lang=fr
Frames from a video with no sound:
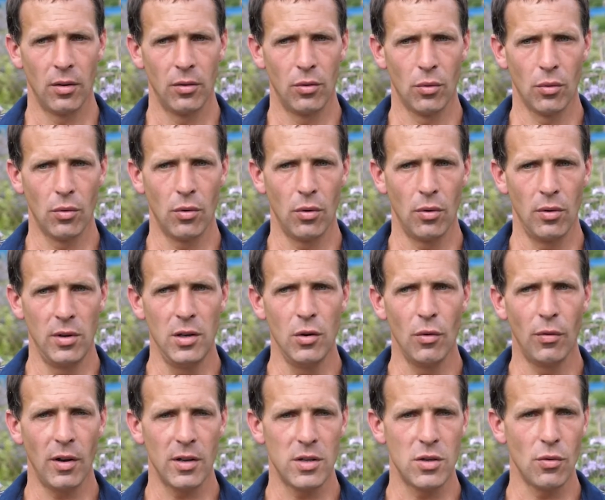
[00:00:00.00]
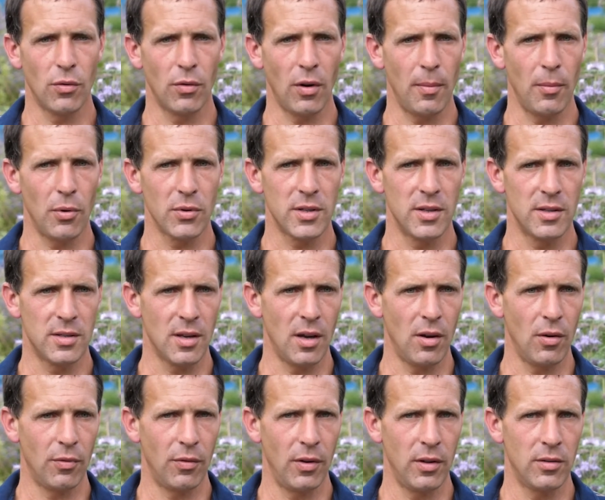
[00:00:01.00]
Donc l'innovation vraiment c'est
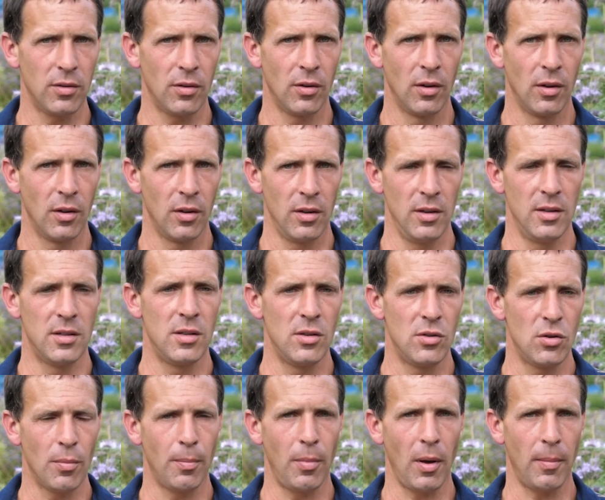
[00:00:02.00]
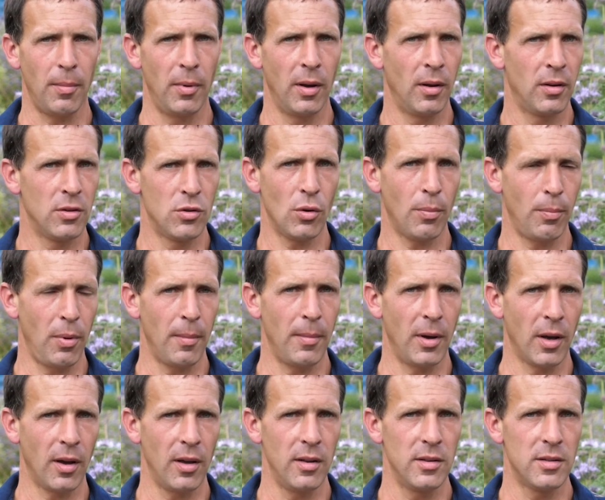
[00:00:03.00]
ça en fait ici sur, sur
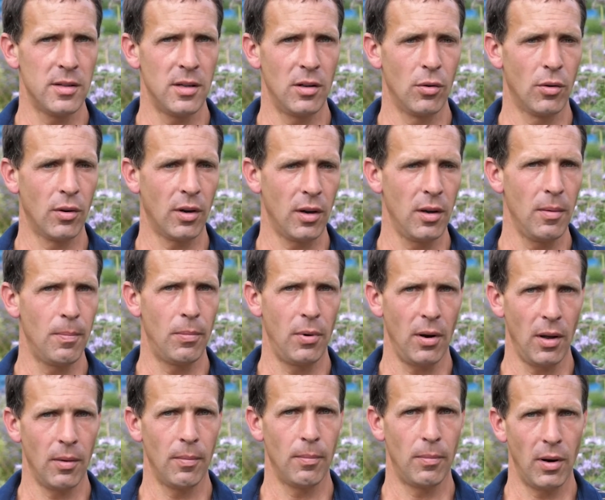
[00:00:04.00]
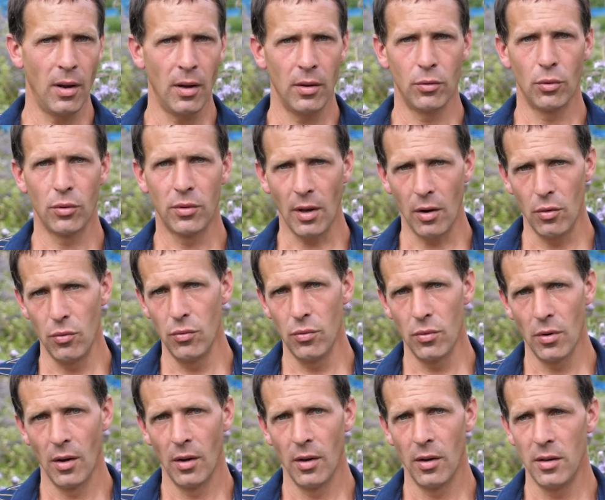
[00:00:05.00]
Permagraine, c'est de créer plein plein de
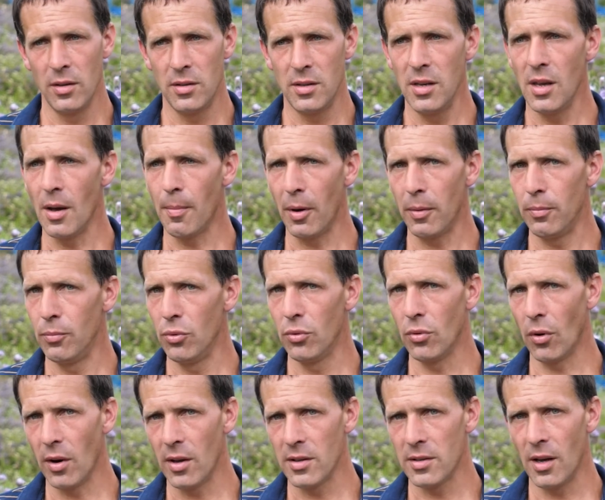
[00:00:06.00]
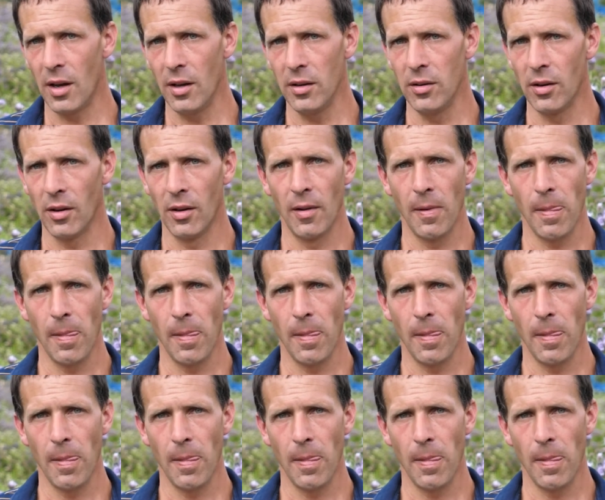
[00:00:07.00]
talus Ici, il n'y a pas de but en lasagne.